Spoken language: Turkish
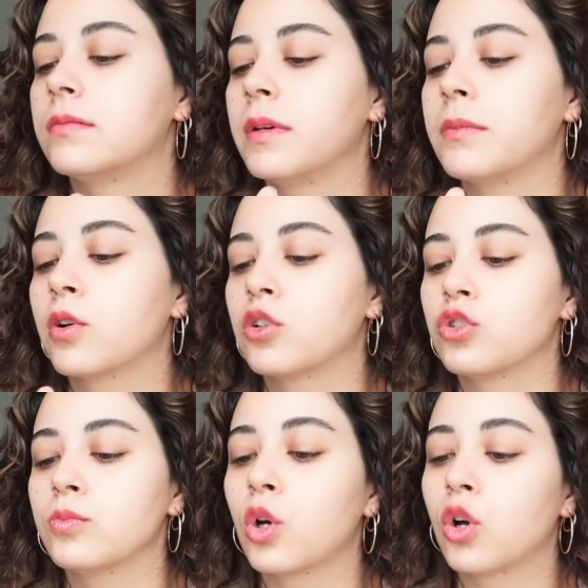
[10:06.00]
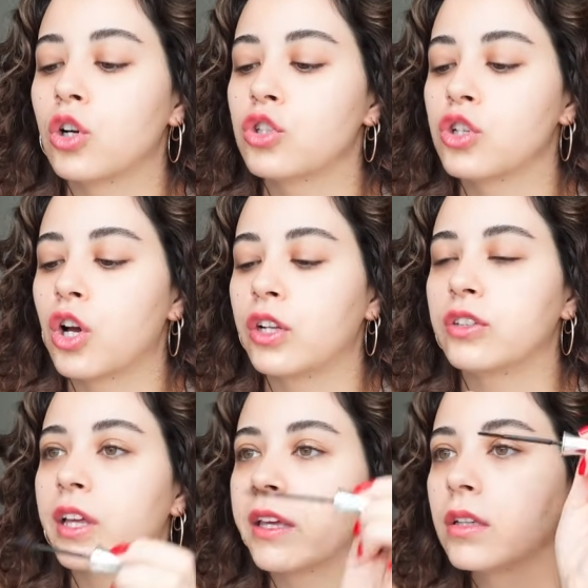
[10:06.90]
Benim kaşım da kaş yani
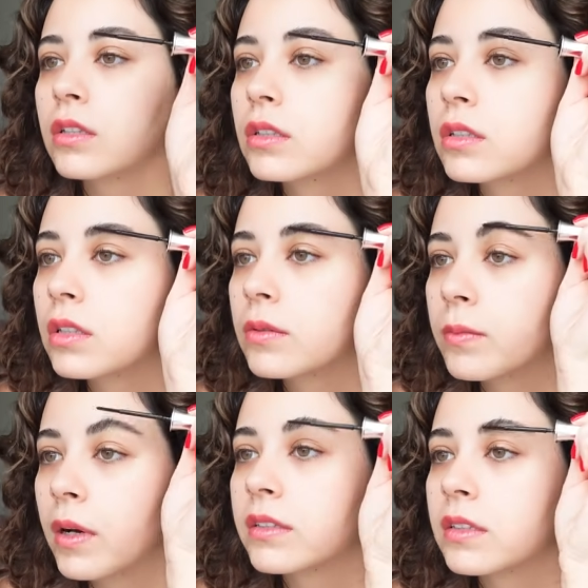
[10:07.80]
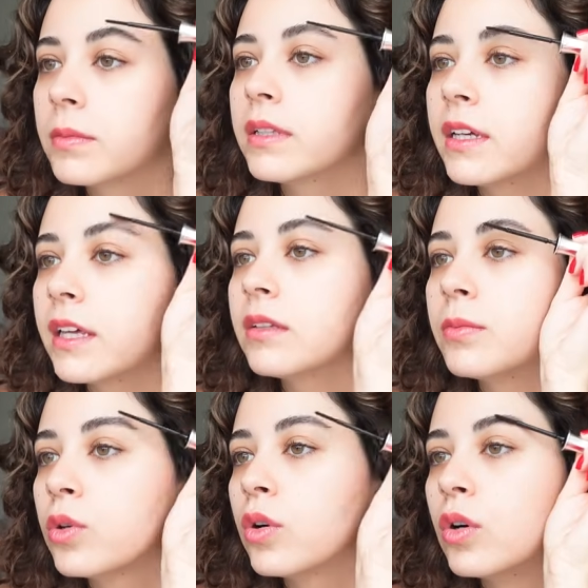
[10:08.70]
tek bandırma da
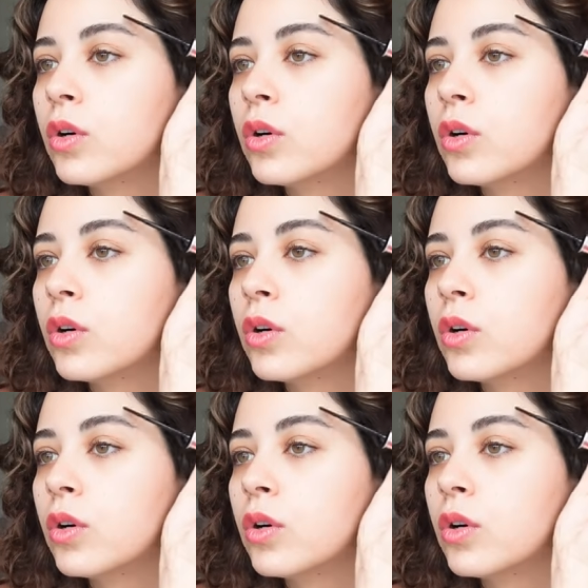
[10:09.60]
yetmiyor.